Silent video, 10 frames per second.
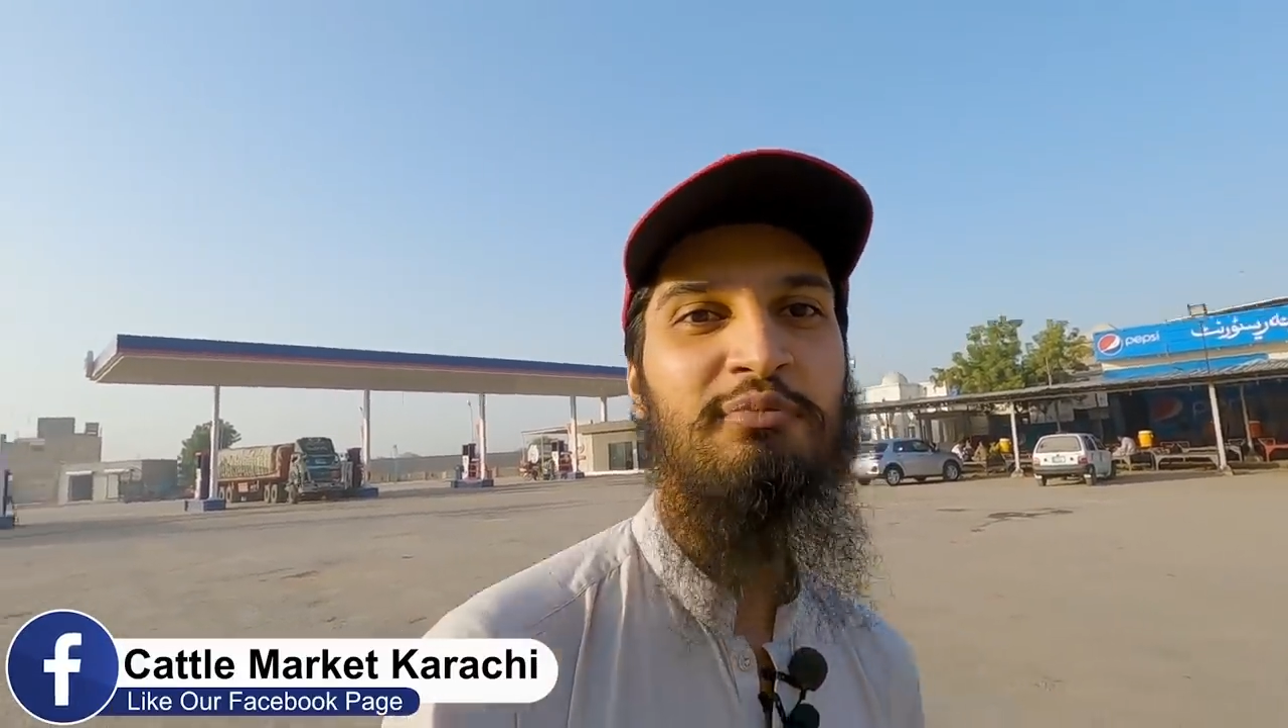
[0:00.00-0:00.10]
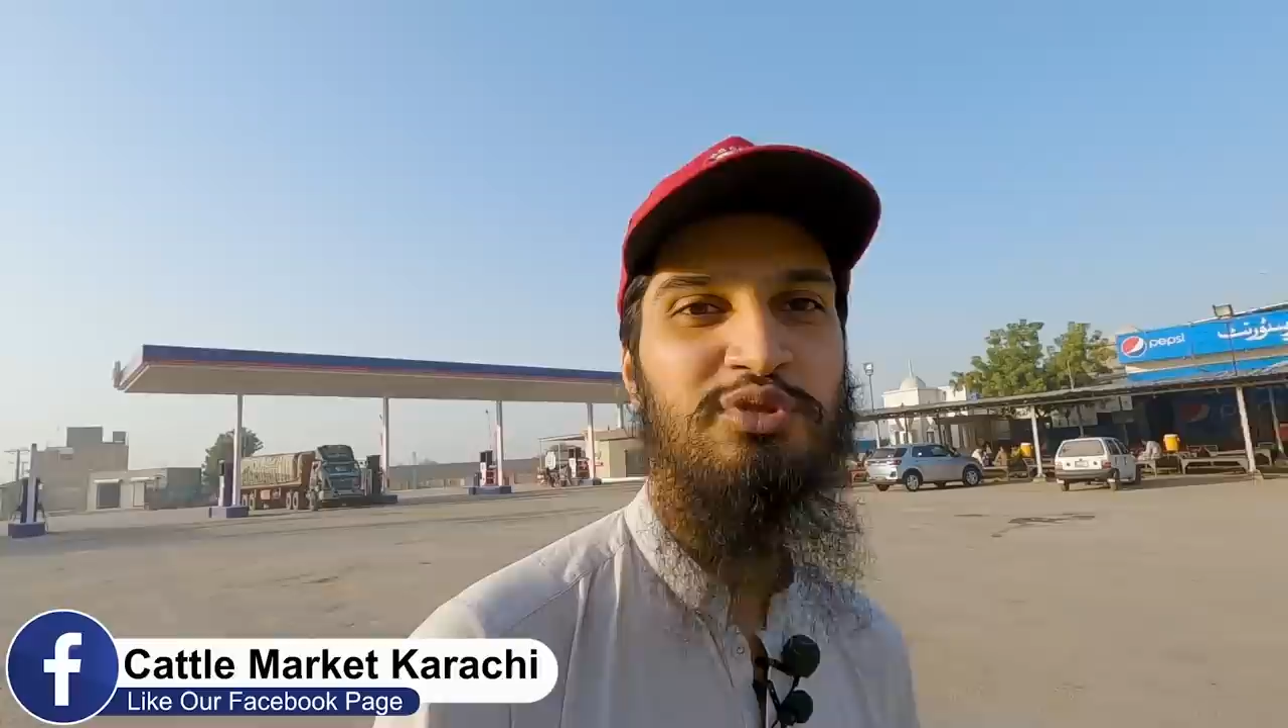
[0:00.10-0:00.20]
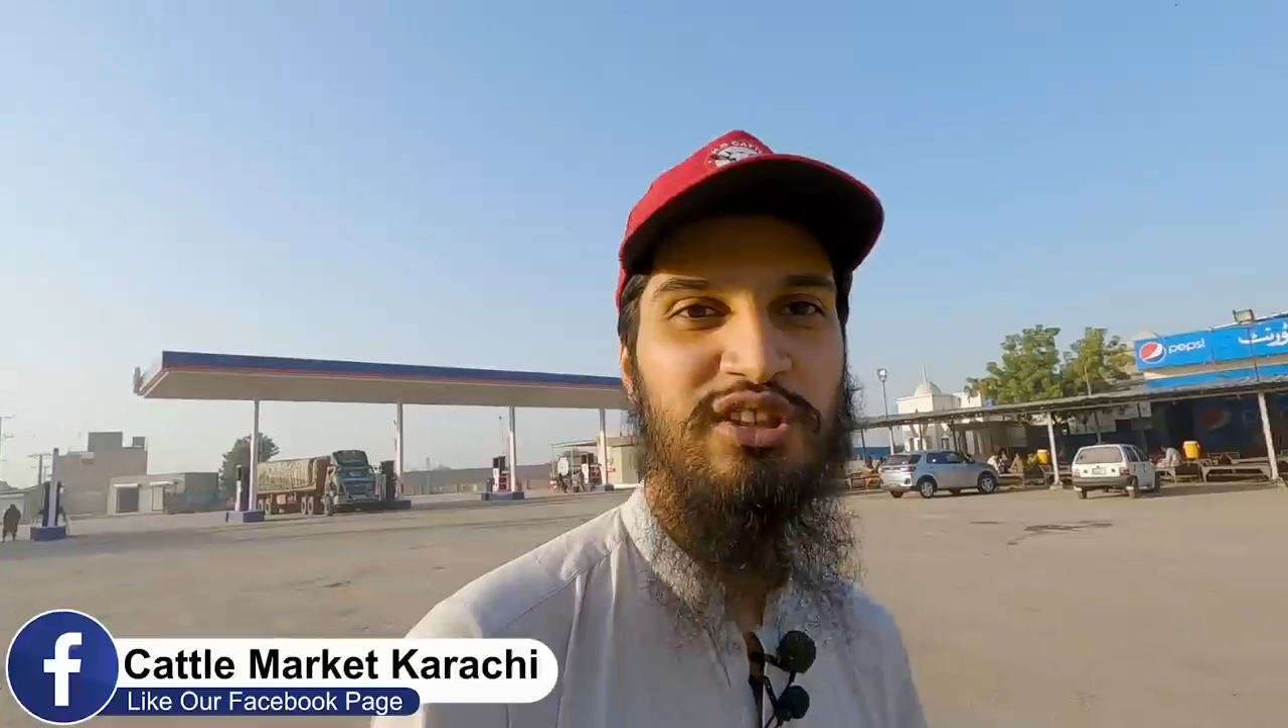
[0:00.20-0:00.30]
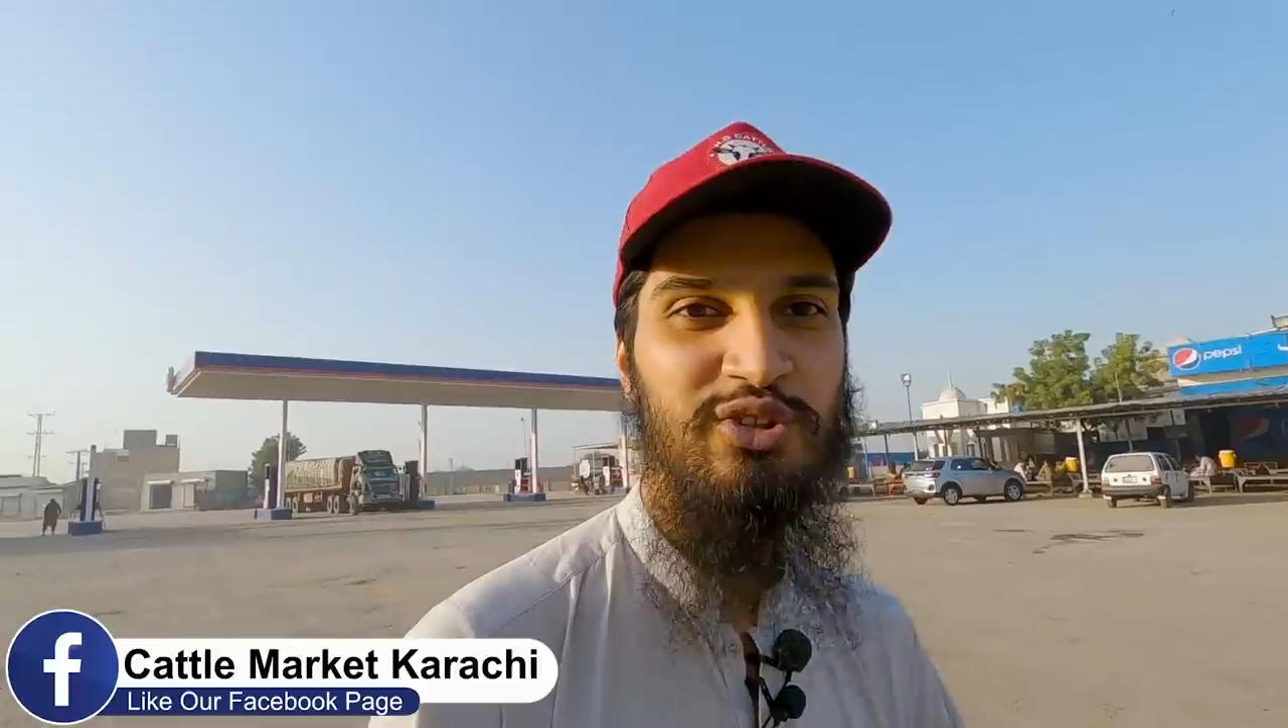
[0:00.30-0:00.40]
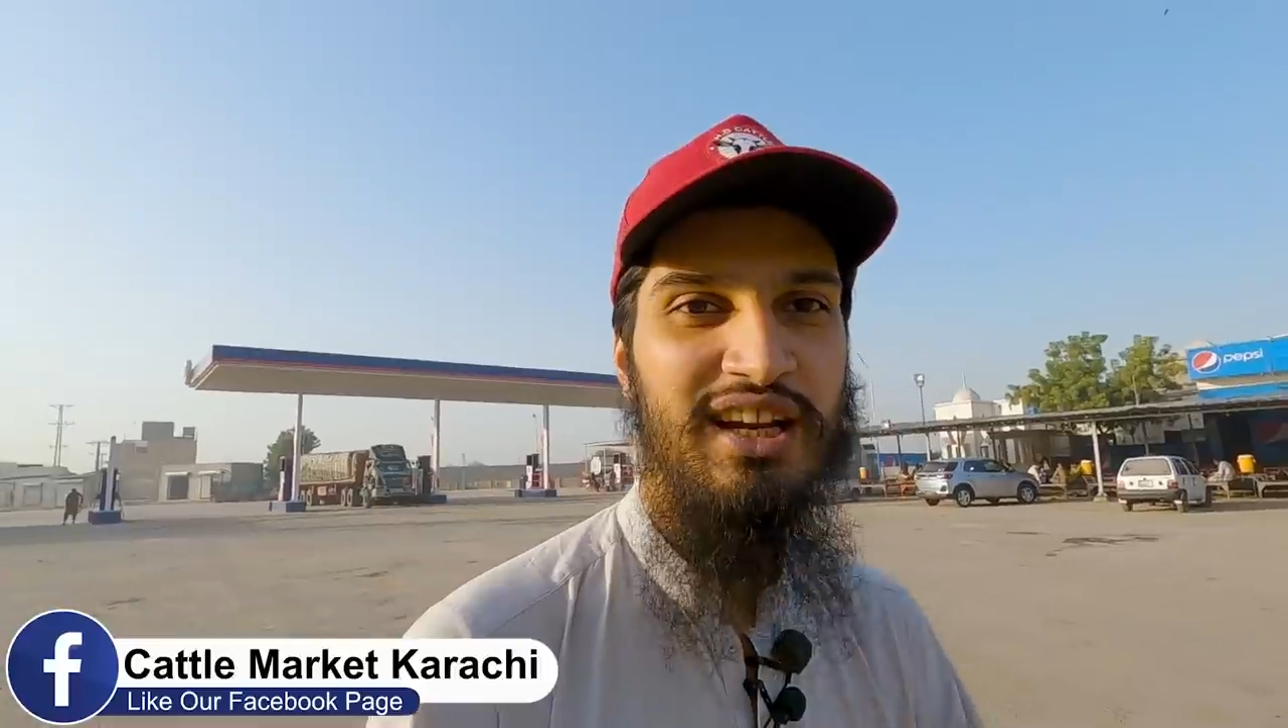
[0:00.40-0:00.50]

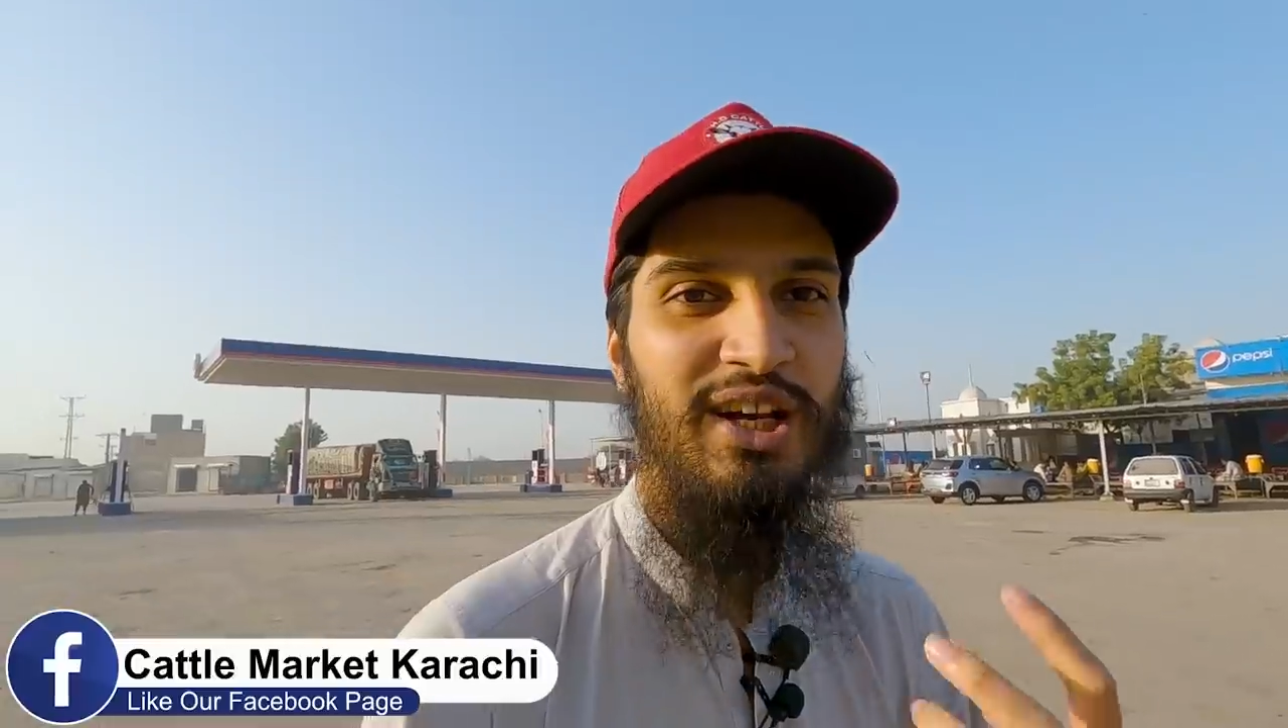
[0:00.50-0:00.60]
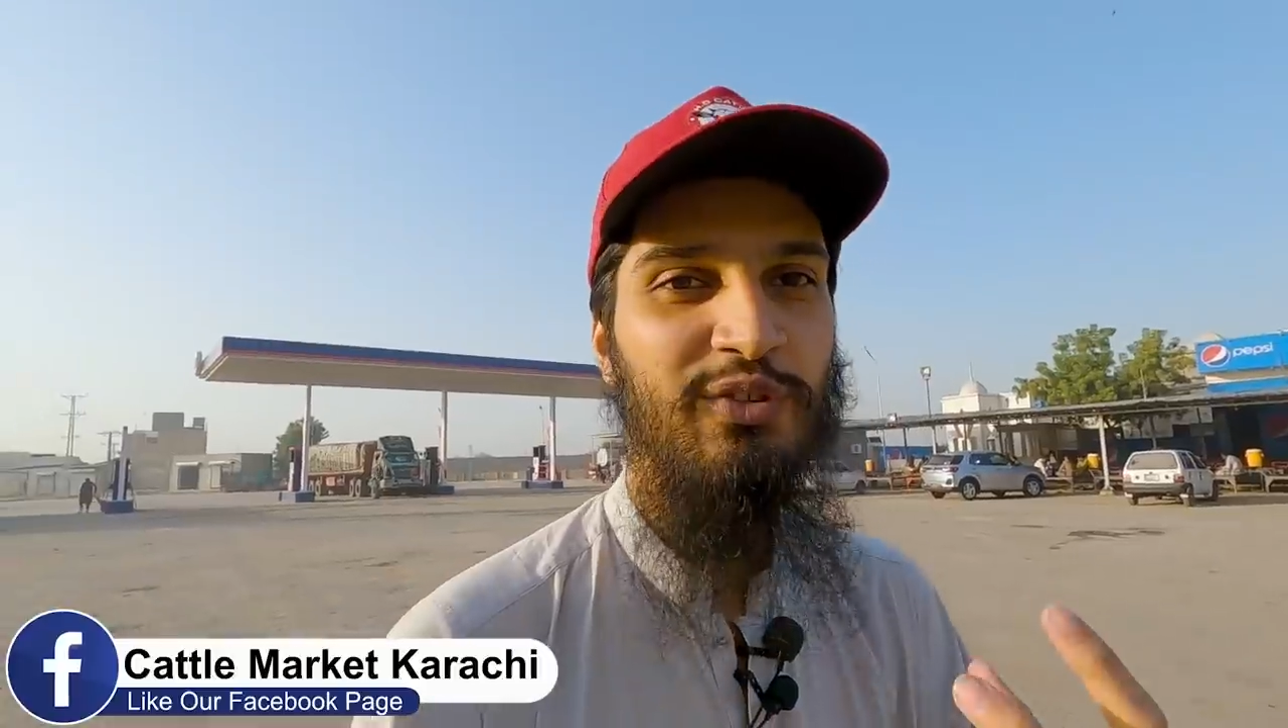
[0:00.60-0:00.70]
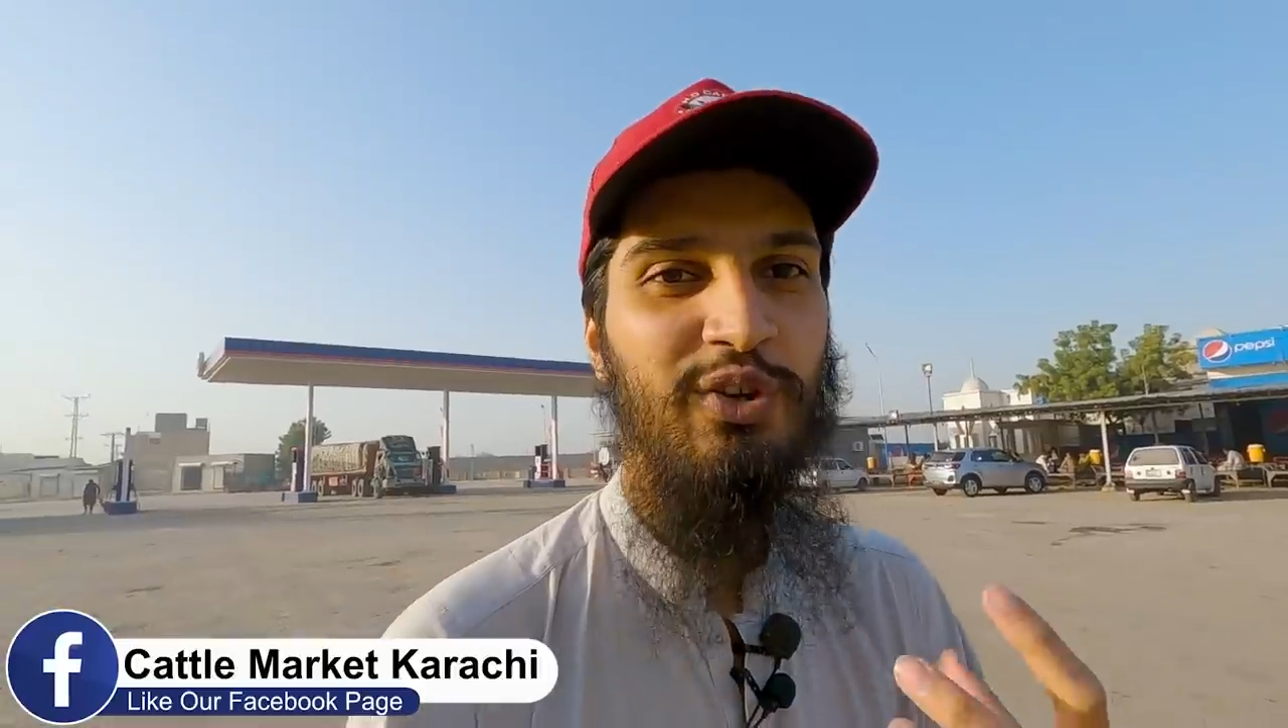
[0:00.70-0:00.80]
मुझे जो है ना